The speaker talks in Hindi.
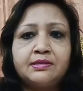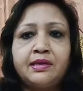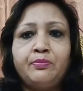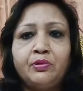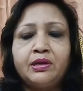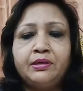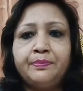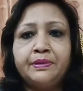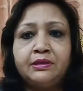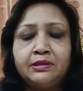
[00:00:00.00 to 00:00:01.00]
साल पुरानी
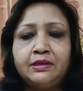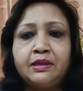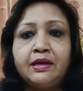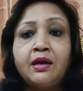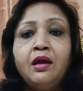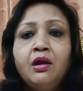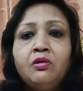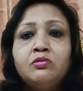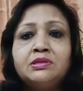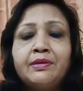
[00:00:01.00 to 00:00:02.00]
पद्धति है
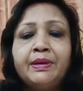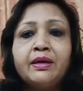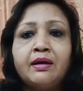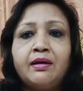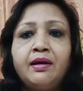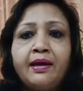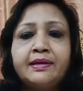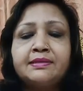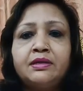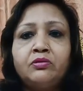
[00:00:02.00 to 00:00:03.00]
उस समय कहाँ
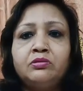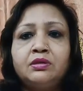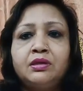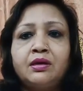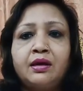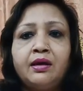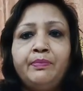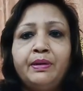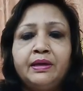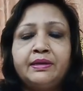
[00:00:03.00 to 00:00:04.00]
एक्सरे होते थे कहाँ
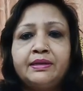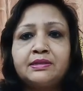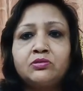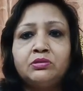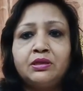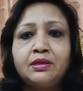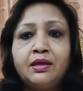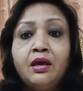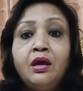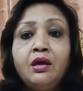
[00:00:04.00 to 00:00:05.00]
ब्लड टेस्ट होते थे
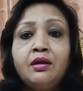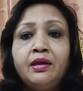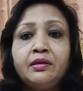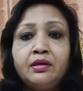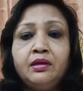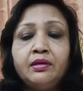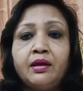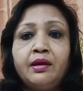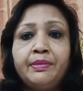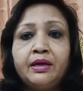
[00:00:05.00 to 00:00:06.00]
लेकिन
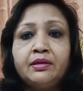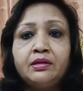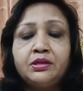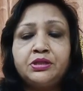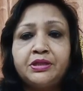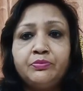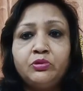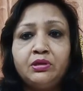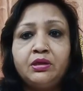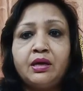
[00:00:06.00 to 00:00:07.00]
हमारे ऋषि
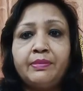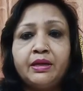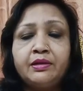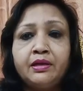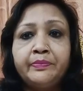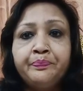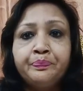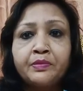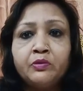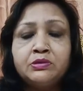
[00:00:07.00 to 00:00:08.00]
मुनि हमारे
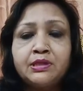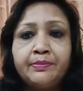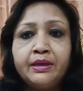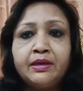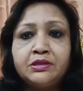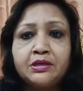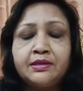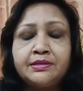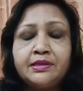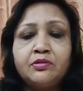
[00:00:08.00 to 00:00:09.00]
उस समय के चिकित्सा
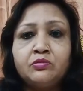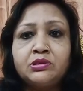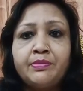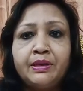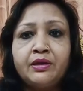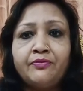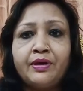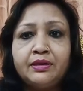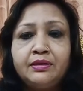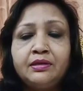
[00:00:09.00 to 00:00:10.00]
चिकित्सक उस समय के
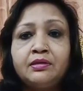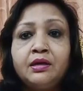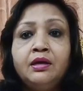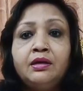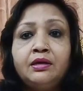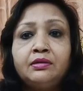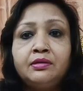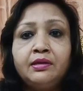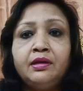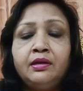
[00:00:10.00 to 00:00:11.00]
वैद्य
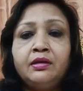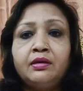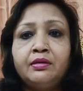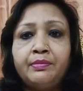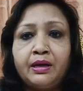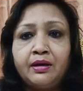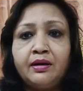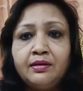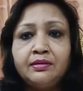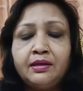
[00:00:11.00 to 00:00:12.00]
इतने
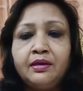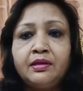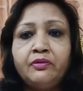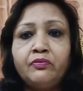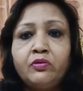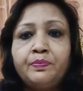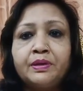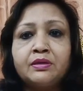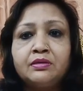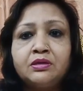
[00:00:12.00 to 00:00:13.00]
महान थे कि वो
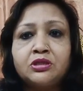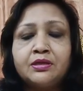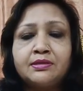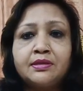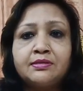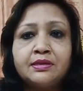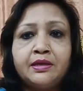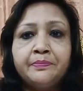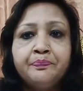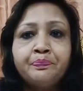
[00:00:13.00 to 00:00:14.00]
प्रकृति चिकित्सा से
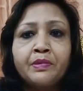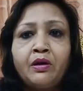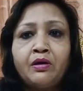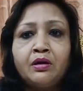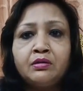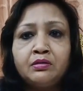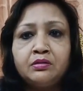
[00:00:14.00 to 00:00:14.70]
और